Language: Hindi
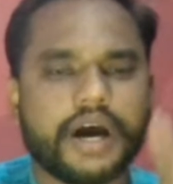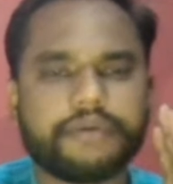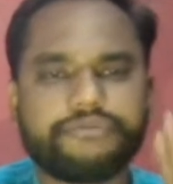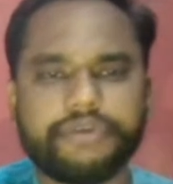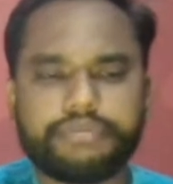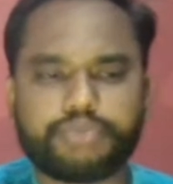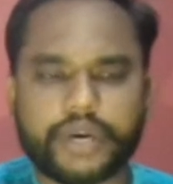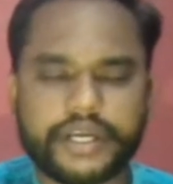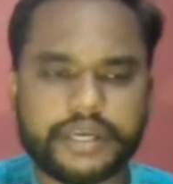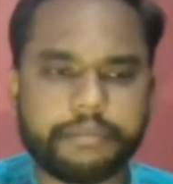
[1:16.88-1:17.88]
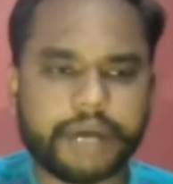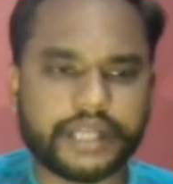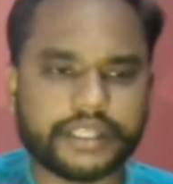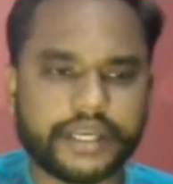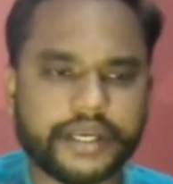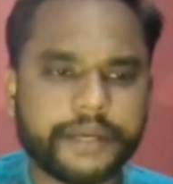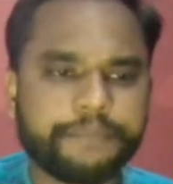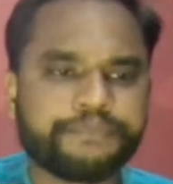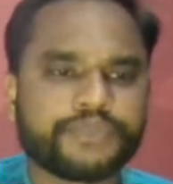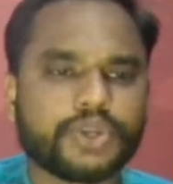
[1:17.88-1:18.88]
अब फिफ्थ पॉइंट की हम बात करेंगे
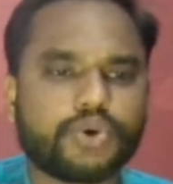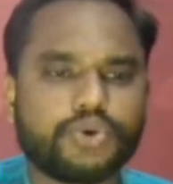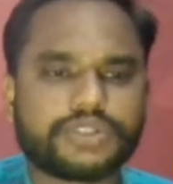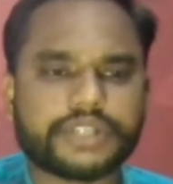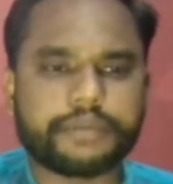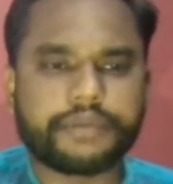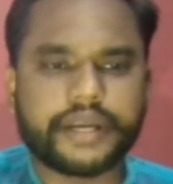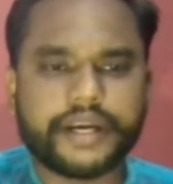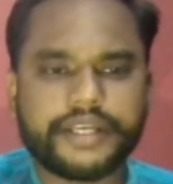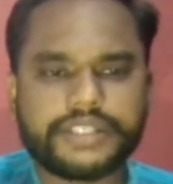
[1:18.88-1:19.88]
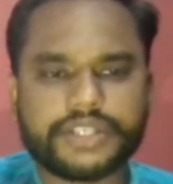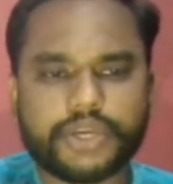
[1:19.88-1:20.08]
गुड सबग्रेड इज